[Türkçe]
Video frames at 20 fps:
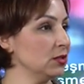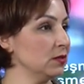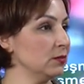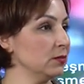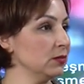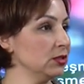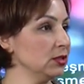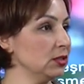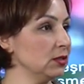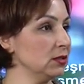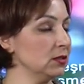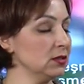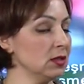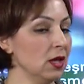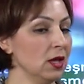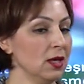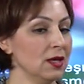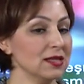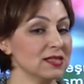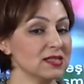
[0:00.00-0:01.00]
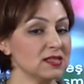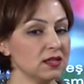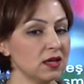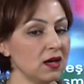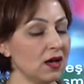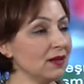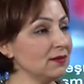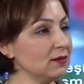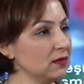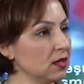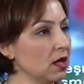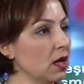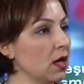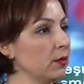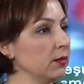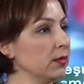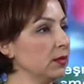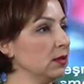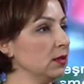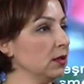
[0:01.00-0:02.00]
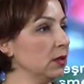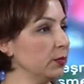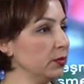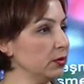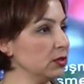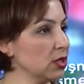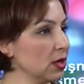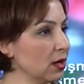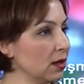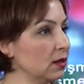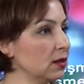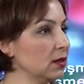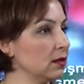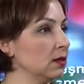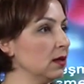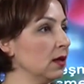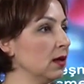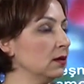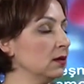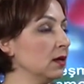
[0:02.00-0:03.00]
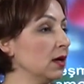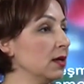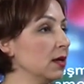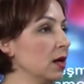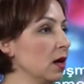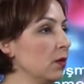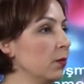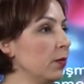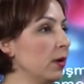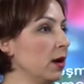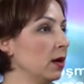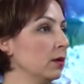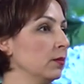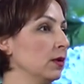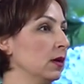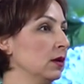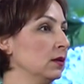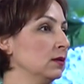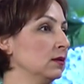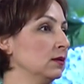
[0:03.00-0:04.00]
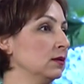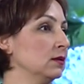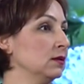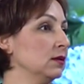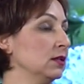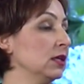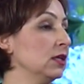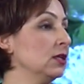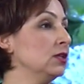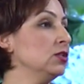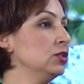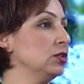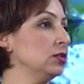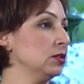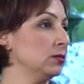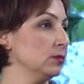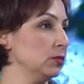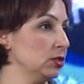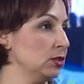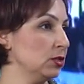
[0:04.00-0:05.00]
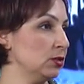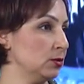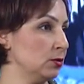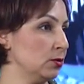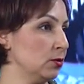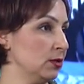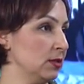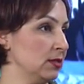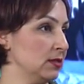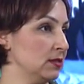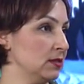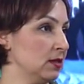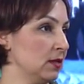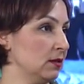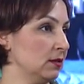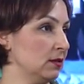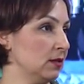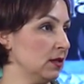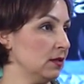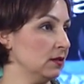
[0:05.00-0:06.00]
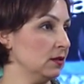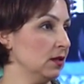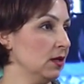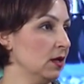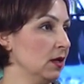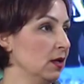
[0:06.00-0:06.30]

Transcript: çıkmıştır. Saat tamiri yapacak kadar ayak parmaklarını geliştirmiştir o insanlar.